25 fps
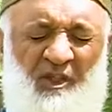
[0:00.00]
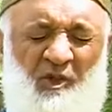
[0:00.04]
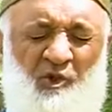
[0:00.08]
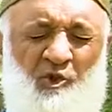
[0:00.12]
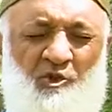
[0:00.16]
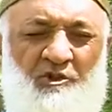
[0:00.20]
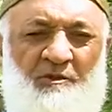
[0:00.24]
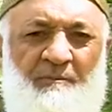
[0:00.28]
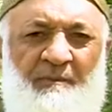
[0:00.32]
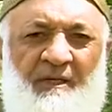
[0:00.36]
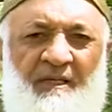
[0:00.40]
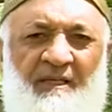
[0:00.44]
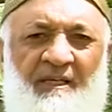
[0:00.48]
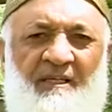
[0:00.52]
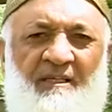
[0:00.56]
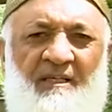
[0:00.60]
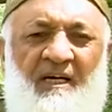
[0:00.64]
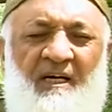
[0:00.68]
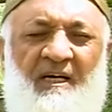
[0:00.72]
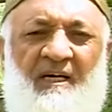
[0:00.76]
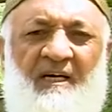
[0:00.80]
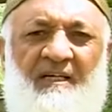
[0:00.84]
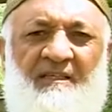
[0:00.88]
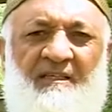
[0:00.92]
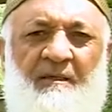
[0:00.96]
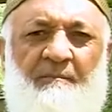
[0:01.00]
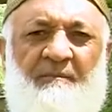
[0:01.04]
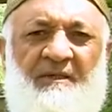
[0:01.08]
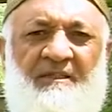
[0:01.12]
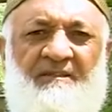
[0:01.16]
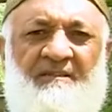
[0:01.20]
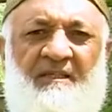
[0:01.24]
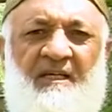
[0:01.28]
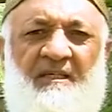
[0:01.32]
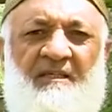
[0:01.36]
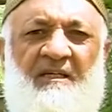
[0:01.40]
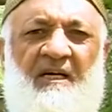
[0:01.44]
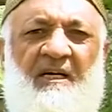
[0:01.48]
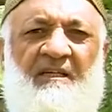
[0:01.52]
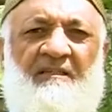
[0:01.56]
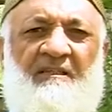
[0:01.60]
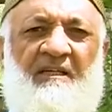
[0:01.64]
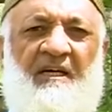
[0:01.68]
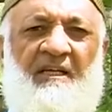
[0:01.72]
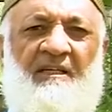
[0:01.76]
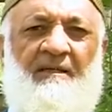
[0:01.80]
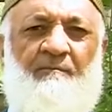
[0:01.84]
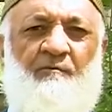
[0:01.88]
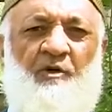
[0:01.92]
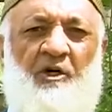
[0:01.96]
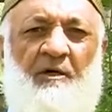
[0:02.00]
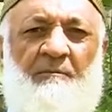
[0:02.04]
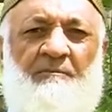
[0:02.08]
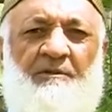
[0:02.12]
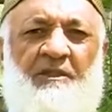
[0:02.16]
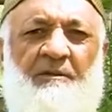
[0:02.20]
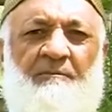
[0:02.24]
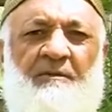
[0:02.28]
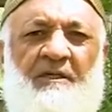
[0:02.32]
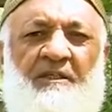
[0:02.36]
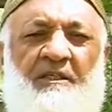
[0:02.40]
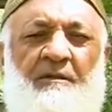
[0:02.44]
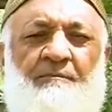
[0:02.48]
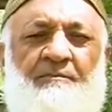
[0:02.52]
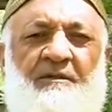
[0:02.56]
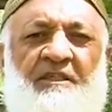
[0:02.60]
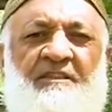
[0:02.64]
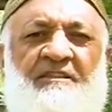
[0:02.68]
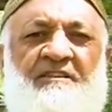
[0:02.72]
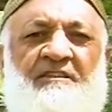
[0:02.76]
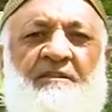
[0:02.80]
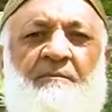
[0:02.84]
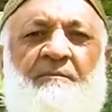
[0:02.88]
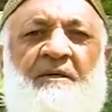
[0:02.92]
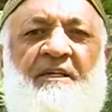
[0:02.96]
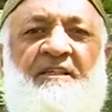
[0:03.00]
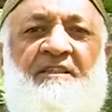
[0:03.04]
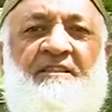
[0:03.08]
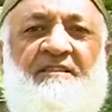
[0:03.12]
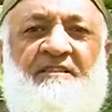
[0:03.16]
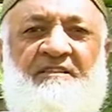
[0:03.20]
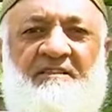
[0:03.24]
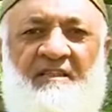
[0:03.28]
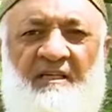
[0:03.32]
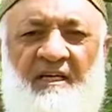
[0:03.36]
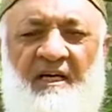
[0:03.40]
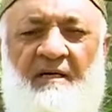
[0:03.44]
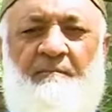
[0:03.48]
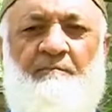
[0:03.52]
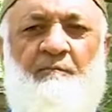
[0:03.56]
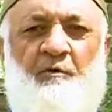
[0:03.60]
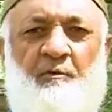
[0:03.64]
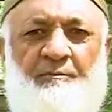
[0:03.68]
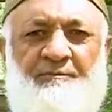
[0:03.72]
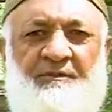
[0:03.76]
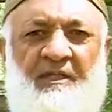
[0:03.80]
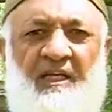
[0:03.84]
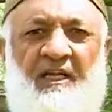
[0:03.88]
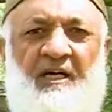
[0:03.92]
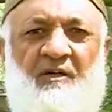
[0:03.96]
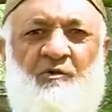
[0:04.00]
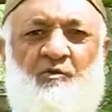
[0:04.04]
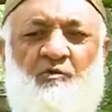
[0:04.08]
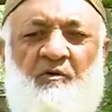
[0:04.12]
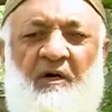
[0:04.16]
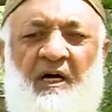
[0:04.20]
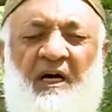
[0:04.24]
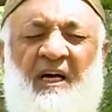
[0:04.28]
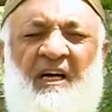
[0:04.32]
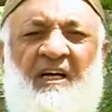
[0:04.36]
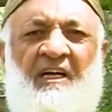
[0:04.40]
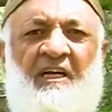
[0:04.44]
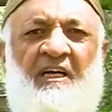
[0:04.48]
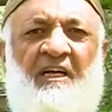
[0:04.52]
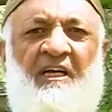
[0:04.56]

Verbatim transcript: उसमें लिखा है कि मिर्ज़ा कादयानी मोहम्मदी बेगम के इश्क में इस तरह मुबतला हुआ